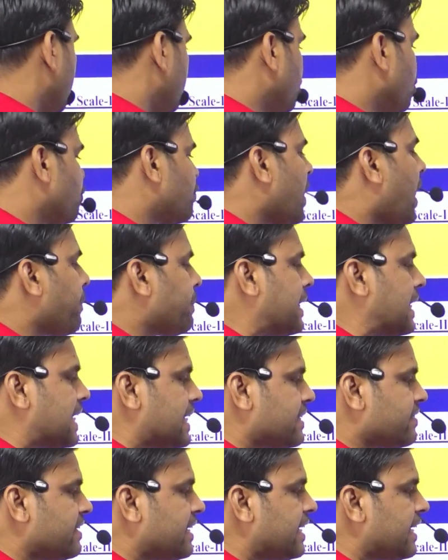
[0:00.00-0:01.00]
दूसरा आपकी
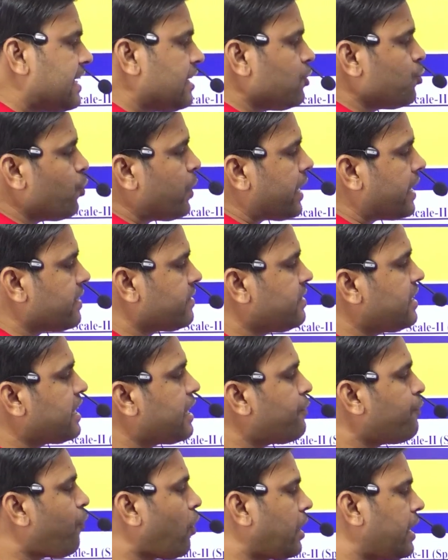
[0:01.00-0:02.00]
रीजनिंग की जो है रीजनिंग
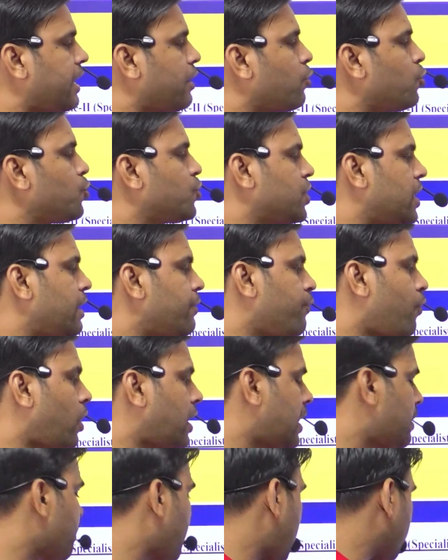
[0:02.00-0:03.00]
की फोर्टी क्वेश्चन है
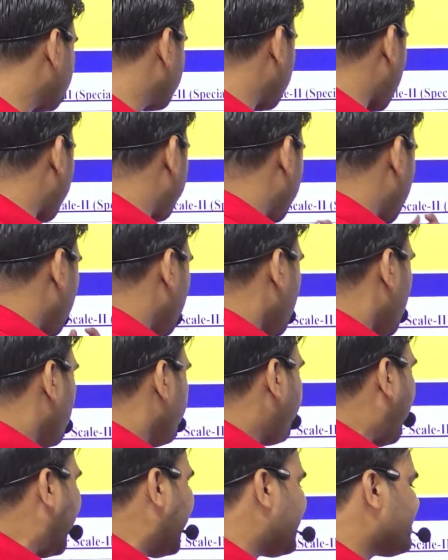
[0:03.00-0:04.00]
फोर्टी मार्क्स का आपका
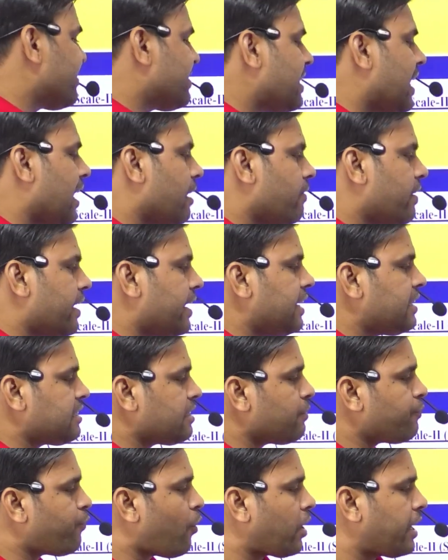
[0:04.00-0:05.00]
फाइनेंशियल अवेयरनेस
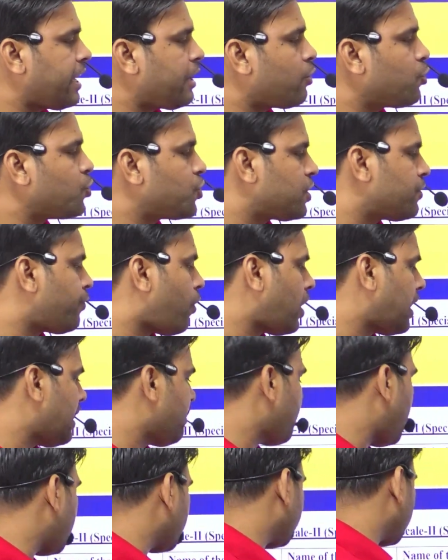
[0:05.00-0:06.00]
है फोर्टी क्वेश्चन फोर्टी
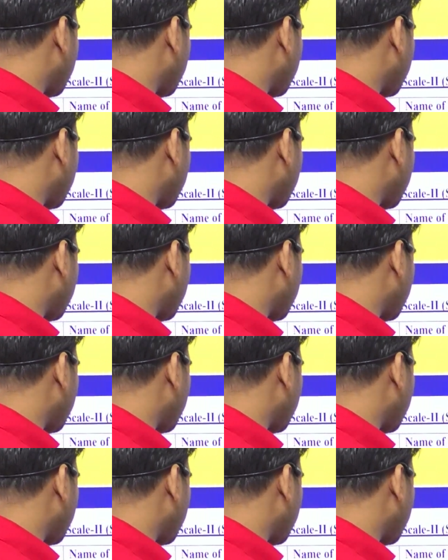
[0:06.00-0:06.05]
मार्क्स का